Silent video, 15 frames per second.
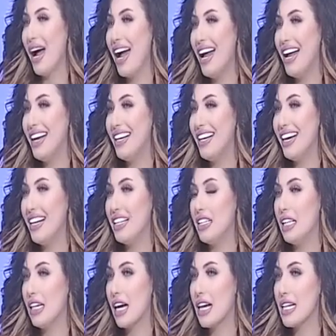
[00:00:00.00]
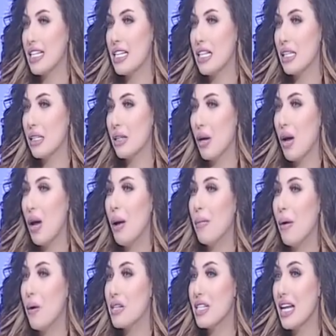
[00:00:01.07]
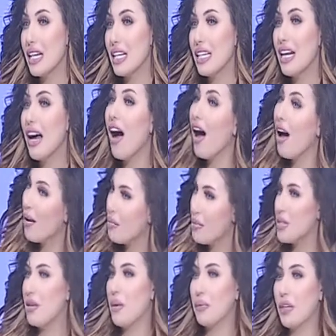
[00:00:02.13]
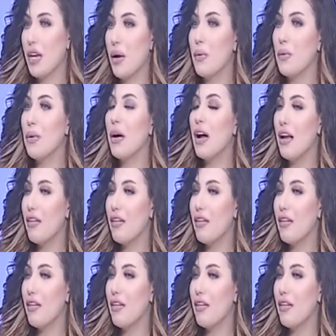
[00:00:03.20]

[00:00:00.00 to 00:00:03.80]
معاها هي ان هي خست لا لا مش مهم عندها وزنها كده بالظبط هي, هي